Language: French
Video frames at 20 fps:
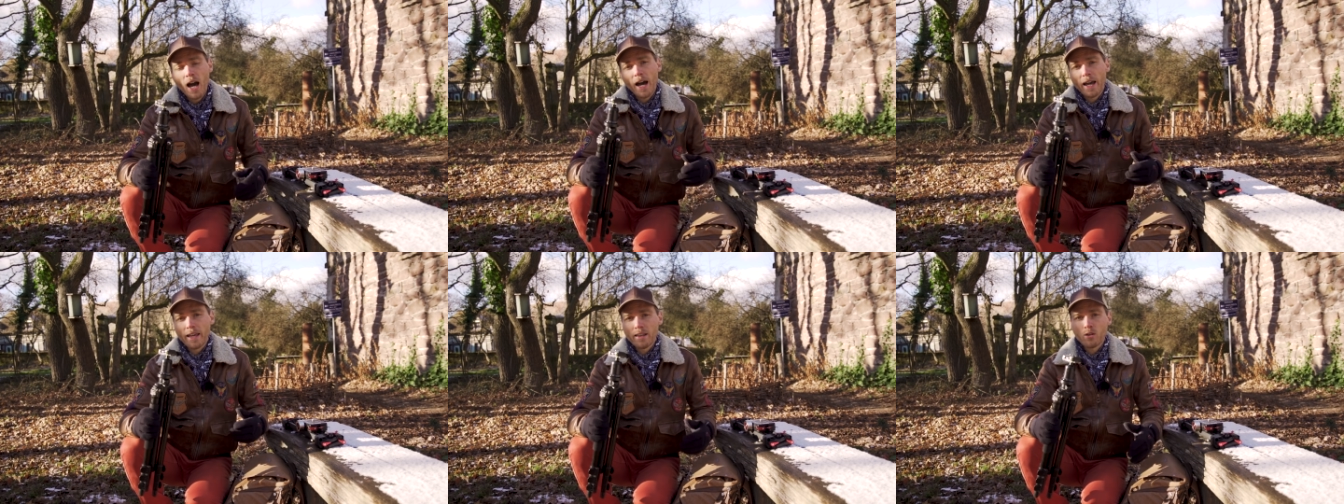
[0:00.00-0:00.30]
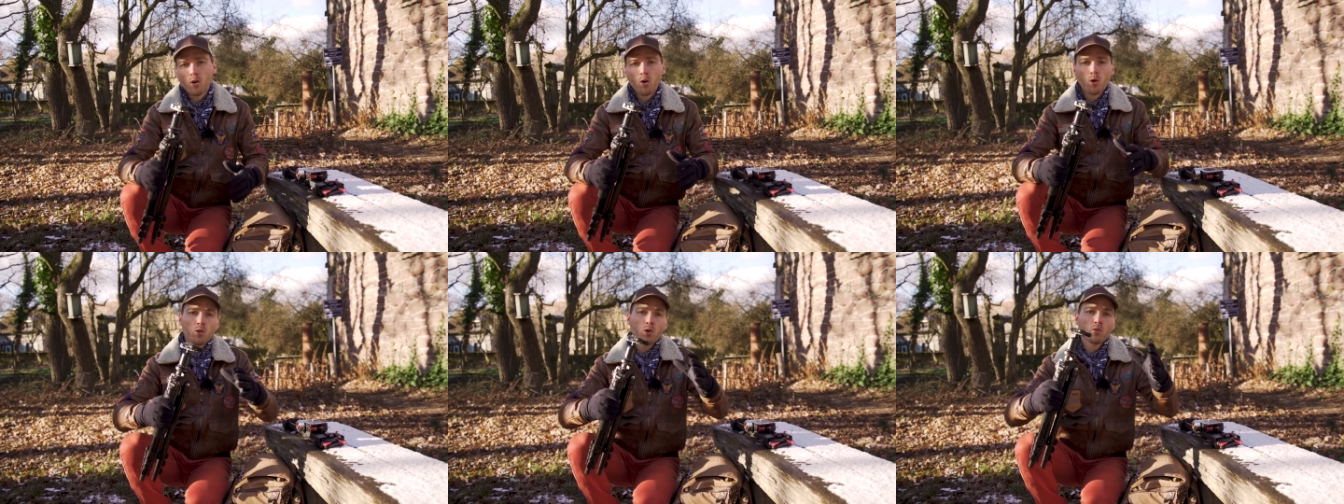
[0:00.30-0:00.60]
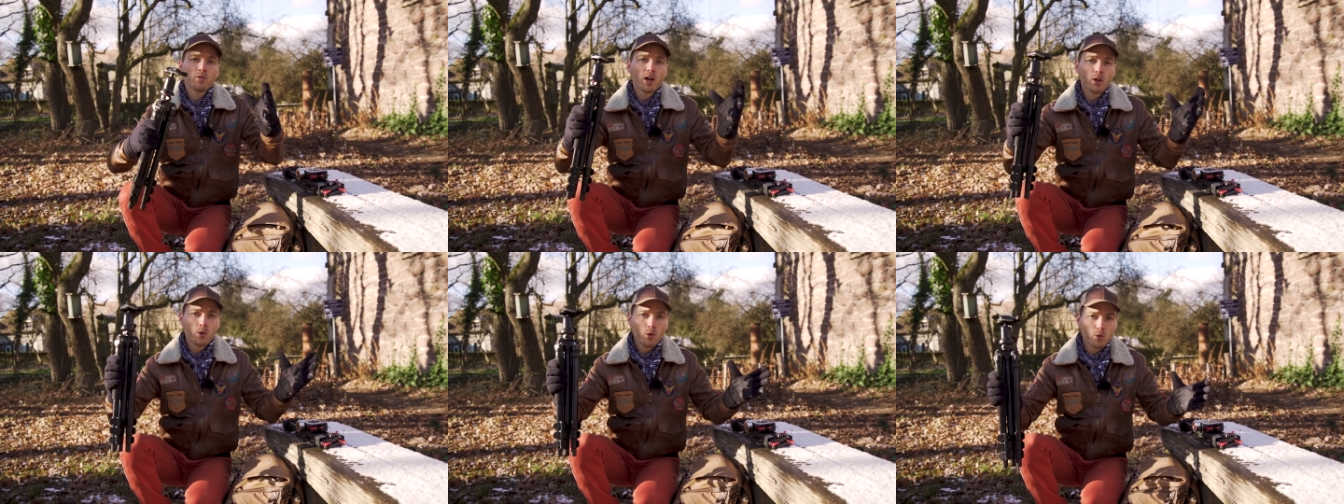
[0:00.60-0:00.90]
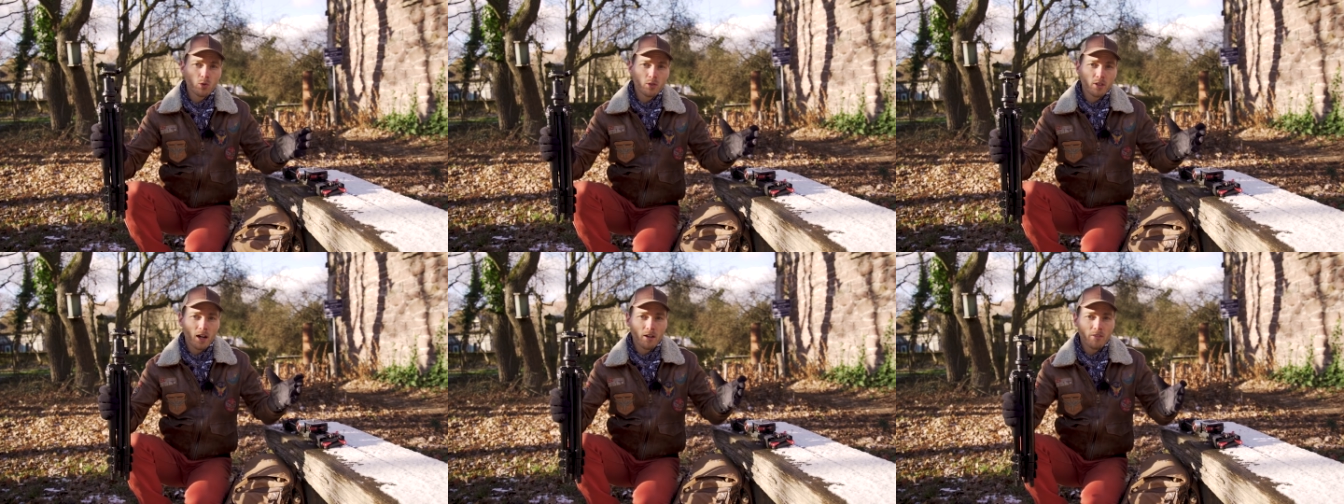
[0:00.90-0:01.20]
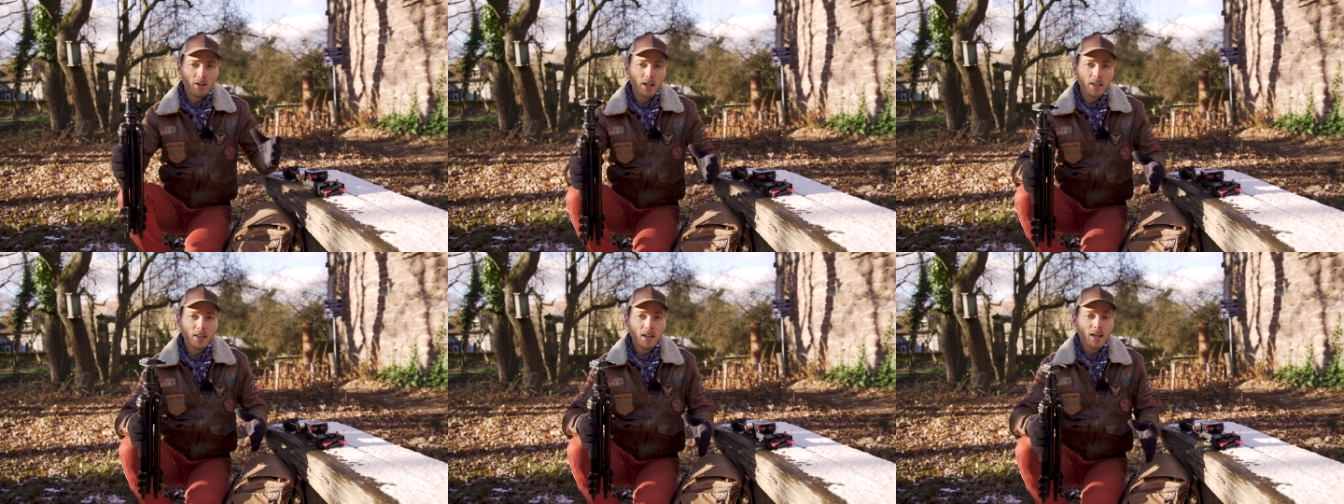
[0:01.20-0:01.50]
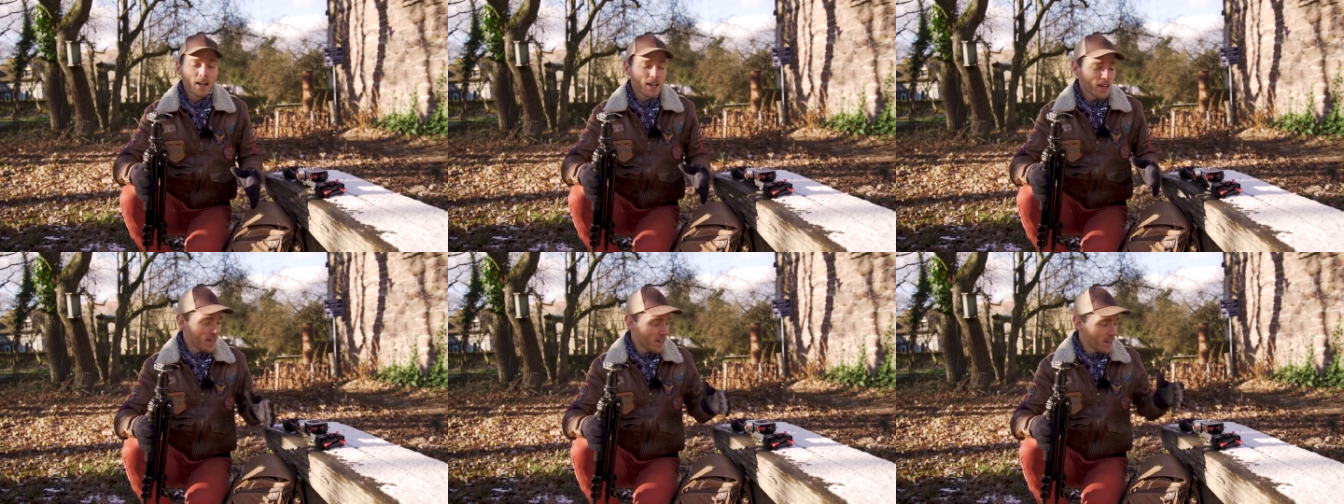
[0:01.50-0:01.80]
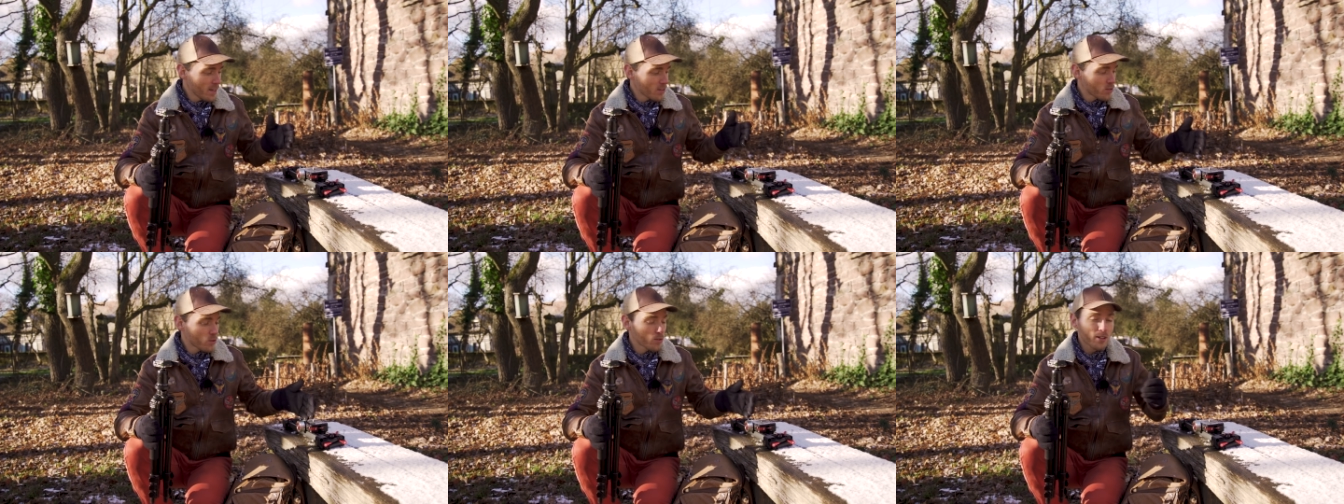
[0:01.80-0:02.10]
a une grande envergure de travail
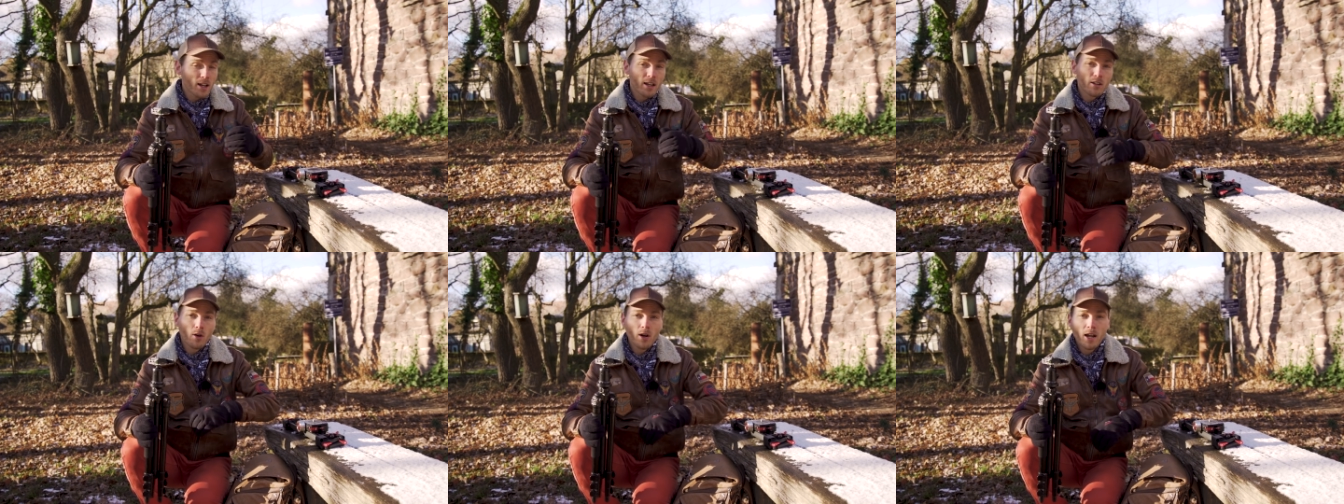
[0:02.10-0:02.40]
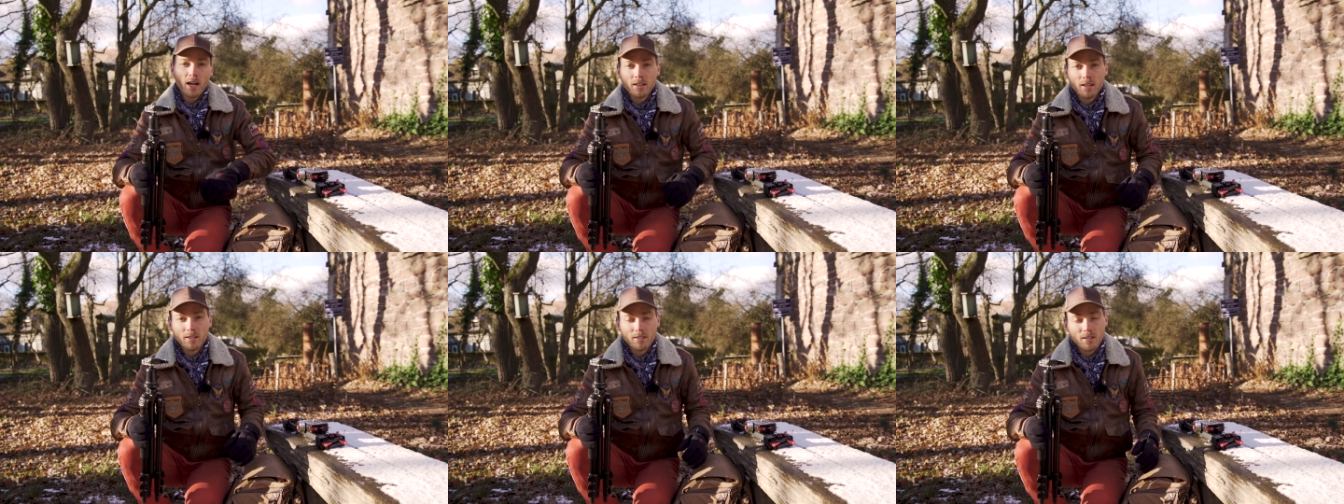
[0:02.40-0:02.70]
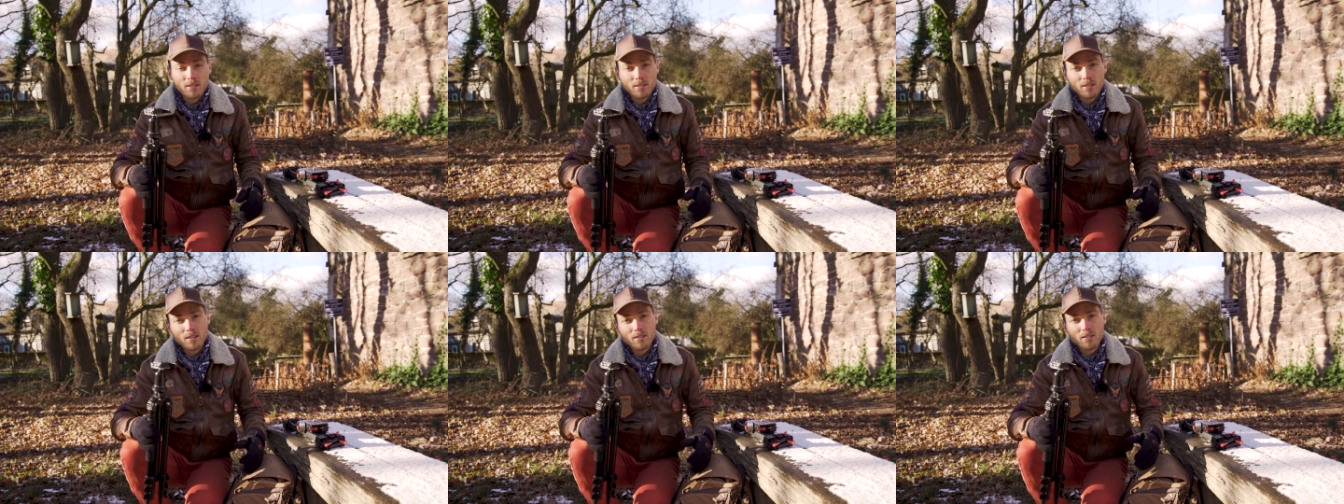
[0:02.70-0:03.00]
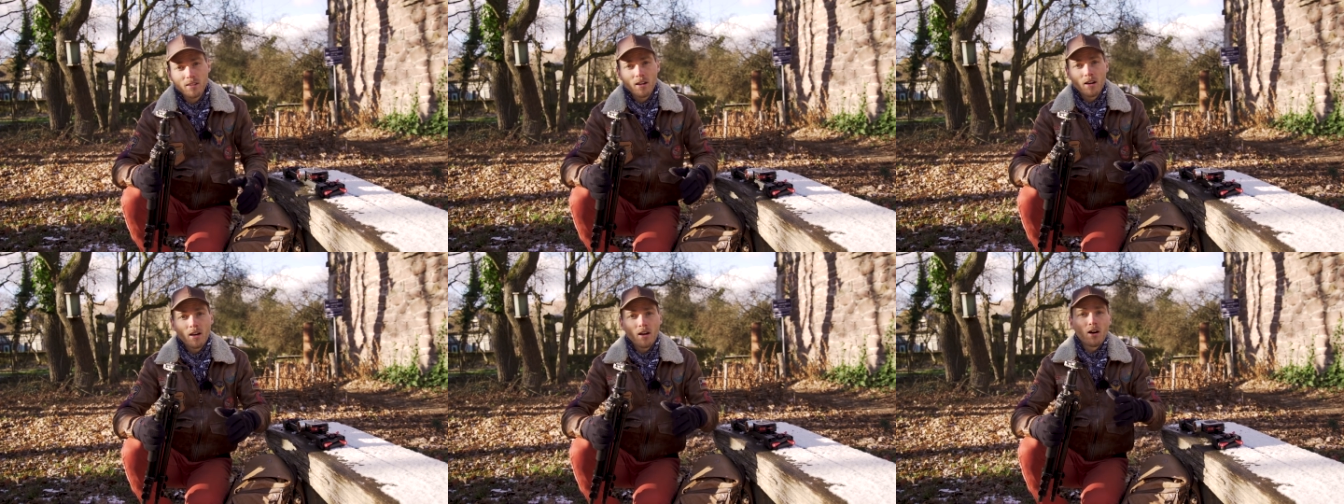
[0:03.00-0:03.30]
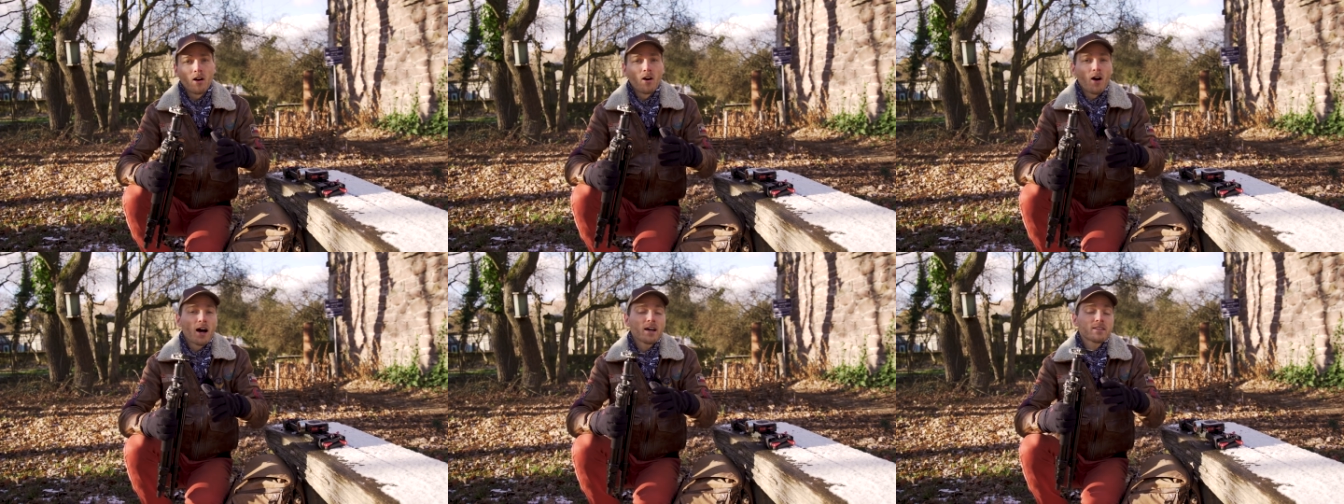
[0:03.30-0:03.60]
et ce slider-là nécessite euh,